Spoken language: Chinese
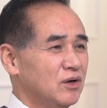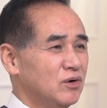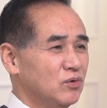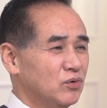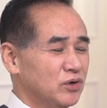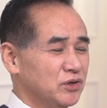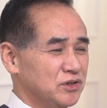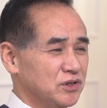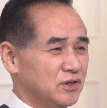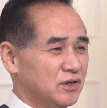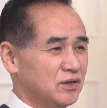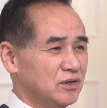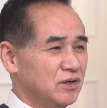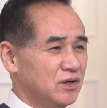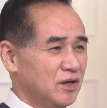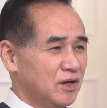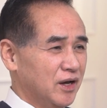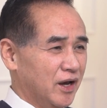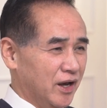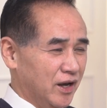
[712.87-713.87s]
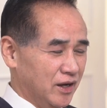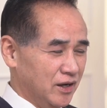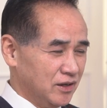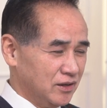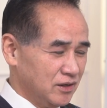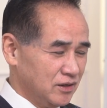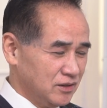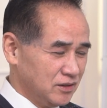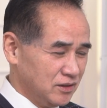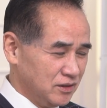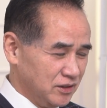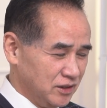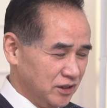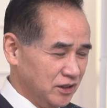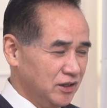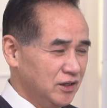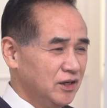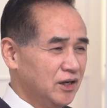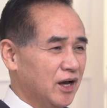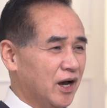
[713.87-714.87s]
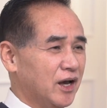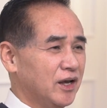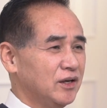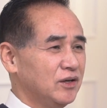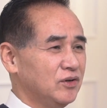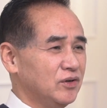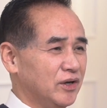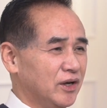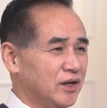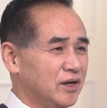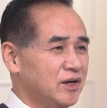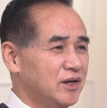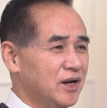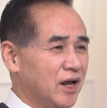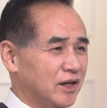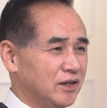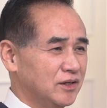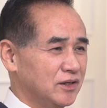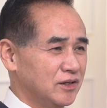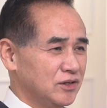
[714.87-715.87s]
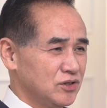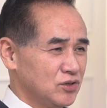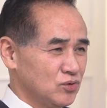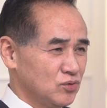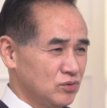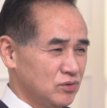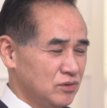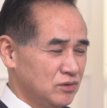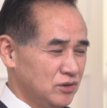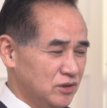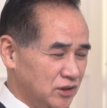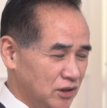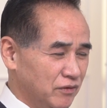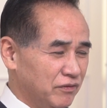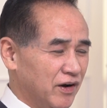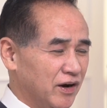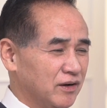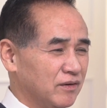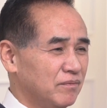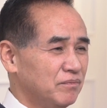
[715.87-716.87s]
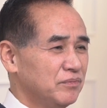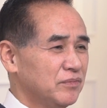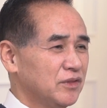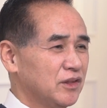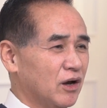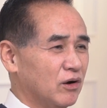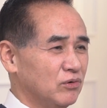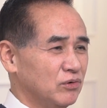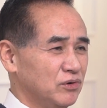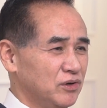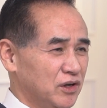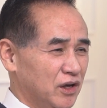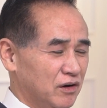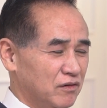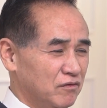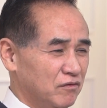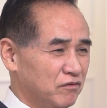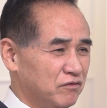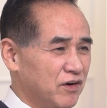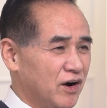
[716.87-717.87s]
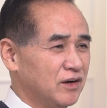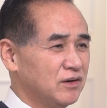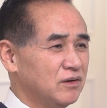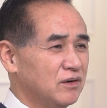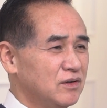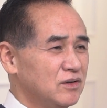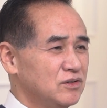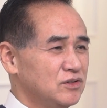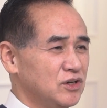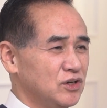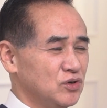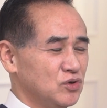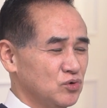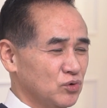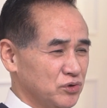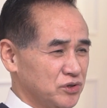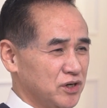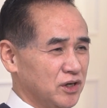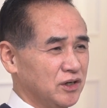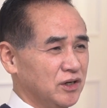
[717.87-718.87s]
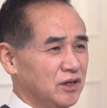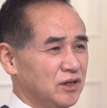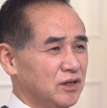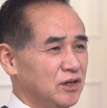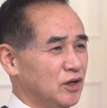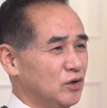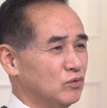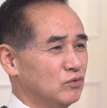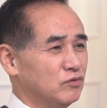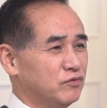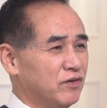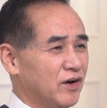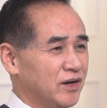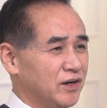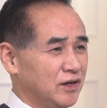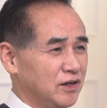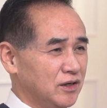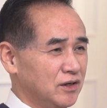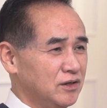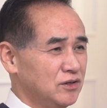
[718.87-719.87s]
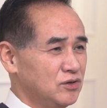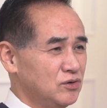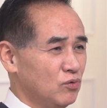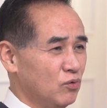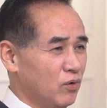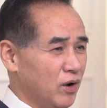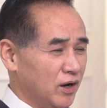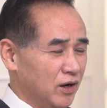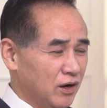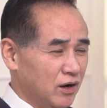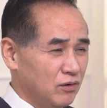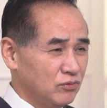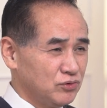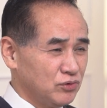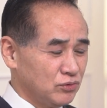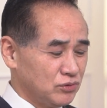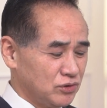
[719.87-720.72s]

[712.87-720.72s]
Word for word: 或者哎离开原来的地方，到远方去做生意。例如范蠡，外号就